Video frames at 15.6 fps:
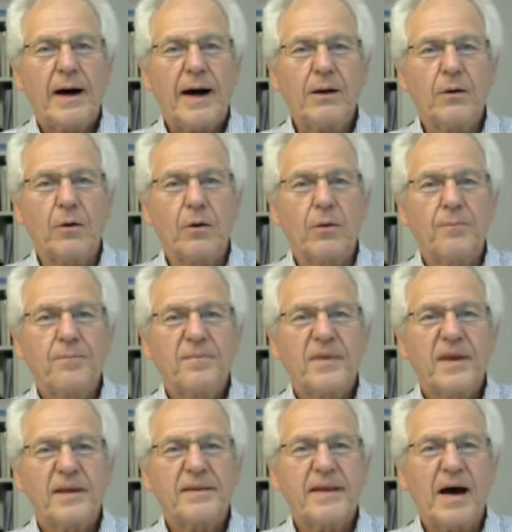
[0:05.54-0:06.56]
Hallo,
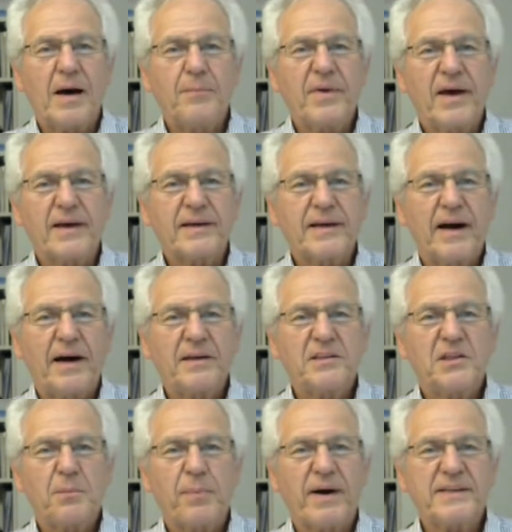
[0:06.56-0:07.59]
der
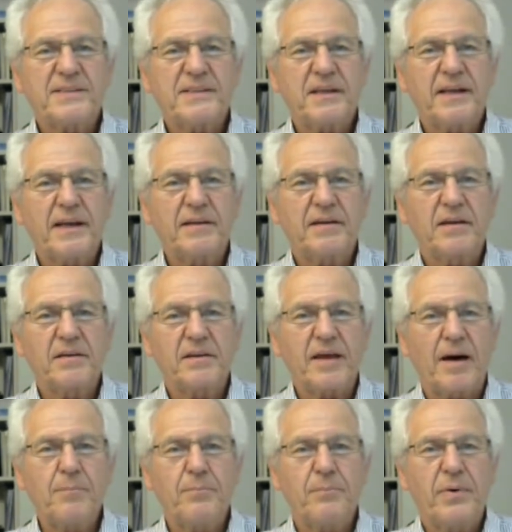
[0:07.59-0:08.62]
amerikanische Präsident
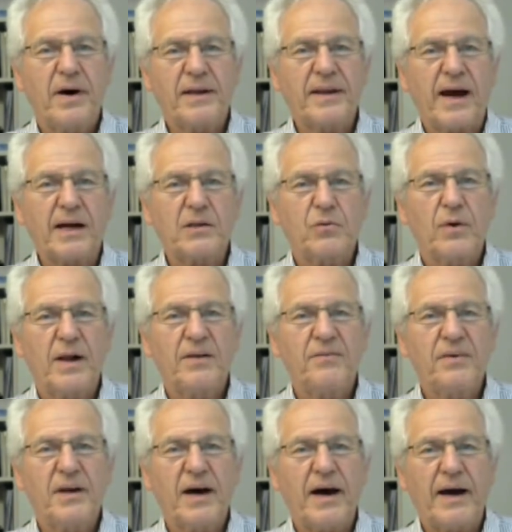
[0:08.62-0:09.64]
Trump hat
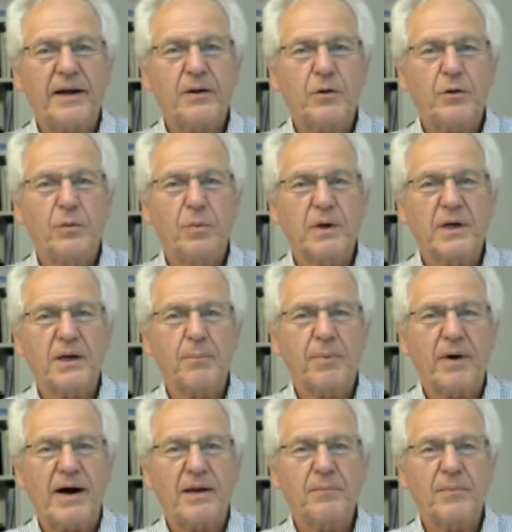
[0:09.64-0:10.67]
aktuell wieder eine
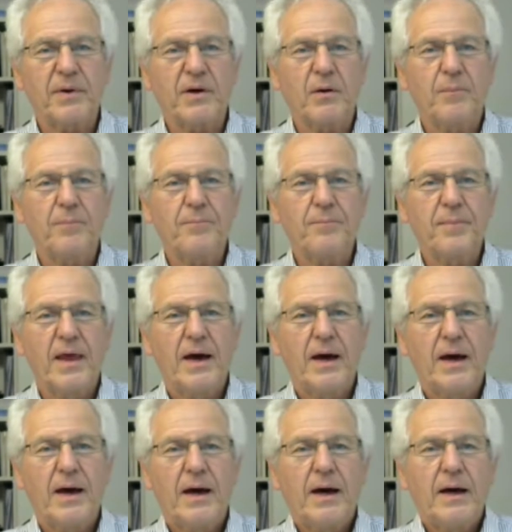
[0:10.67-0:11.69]
übergebraten bekommen.
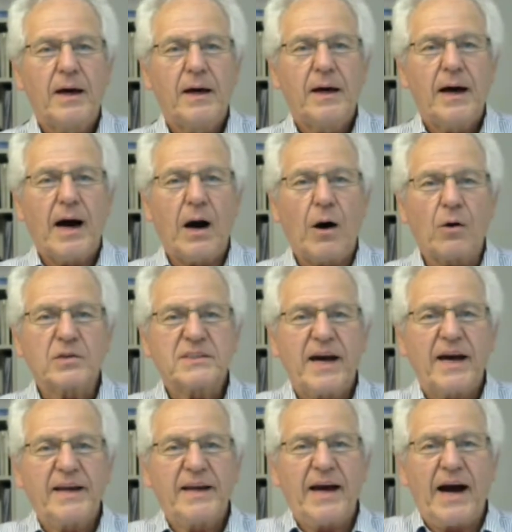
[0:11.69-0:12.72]
Auch
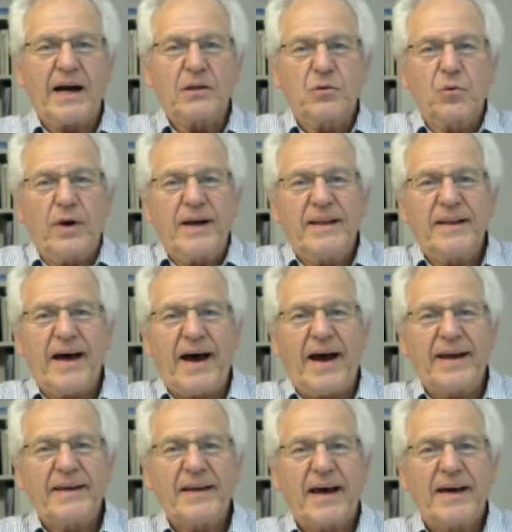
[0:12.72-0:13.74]
seine aktuellen
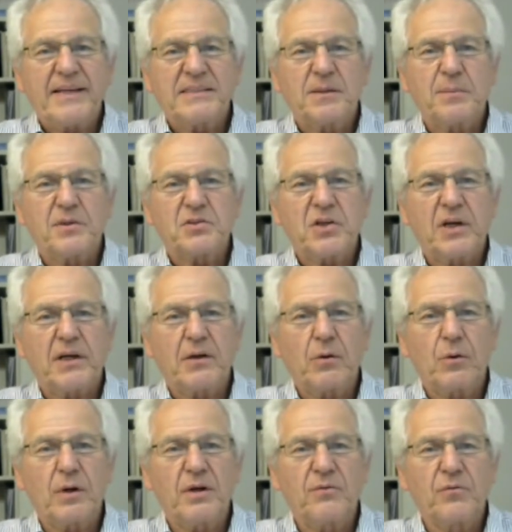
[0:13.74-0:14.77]

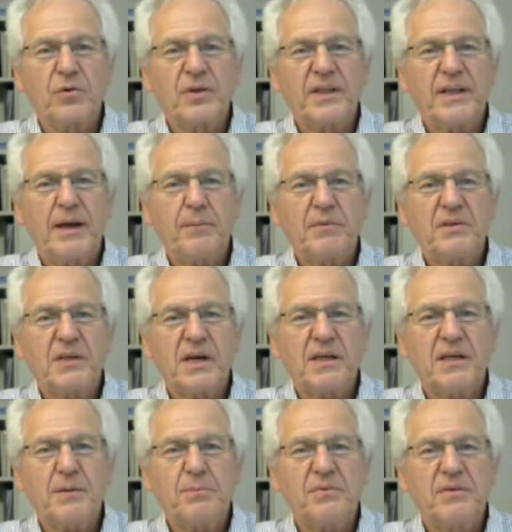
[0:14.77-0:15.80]
Einreisebeschränkungen wurden nämlich
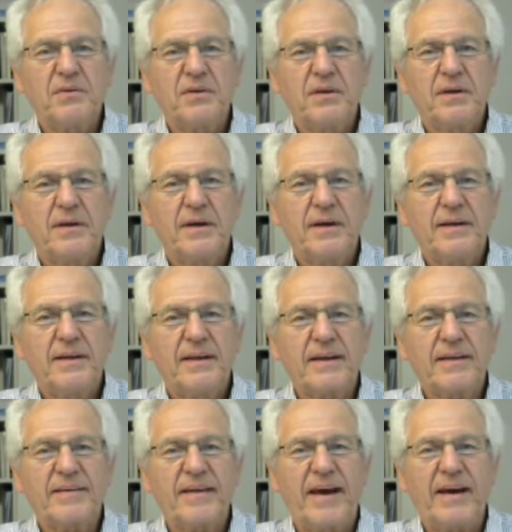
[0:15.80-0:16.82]
gekippt.
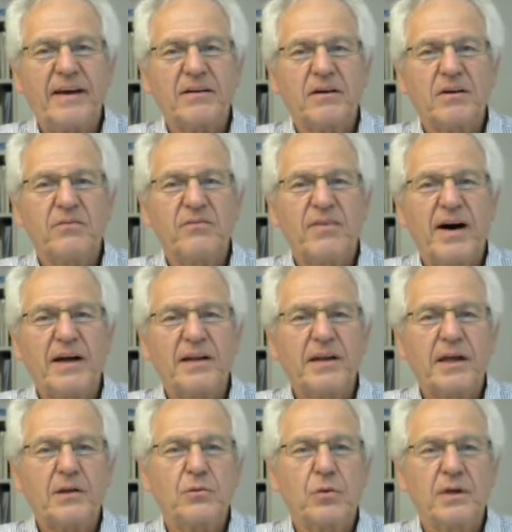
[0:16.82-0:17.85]
Der Täter war
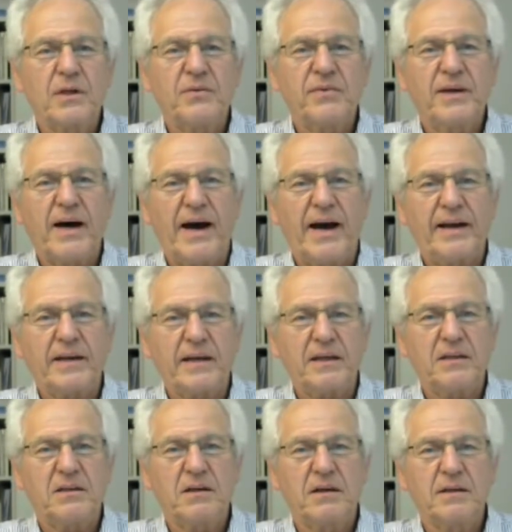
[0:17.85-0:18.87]
natürlich wieder ein
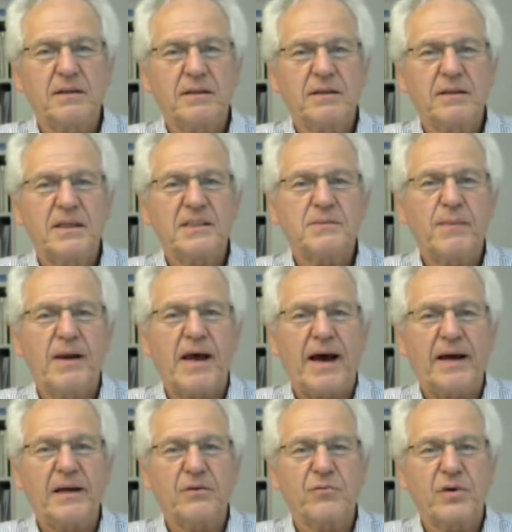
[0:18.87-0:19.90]
Richter, diesmal
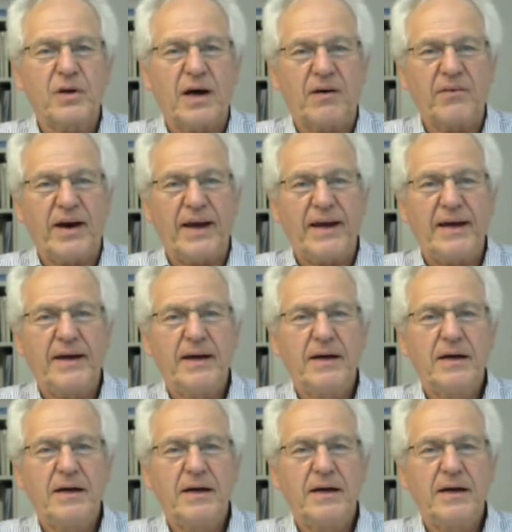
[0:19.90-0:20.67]
einer von Hawaii.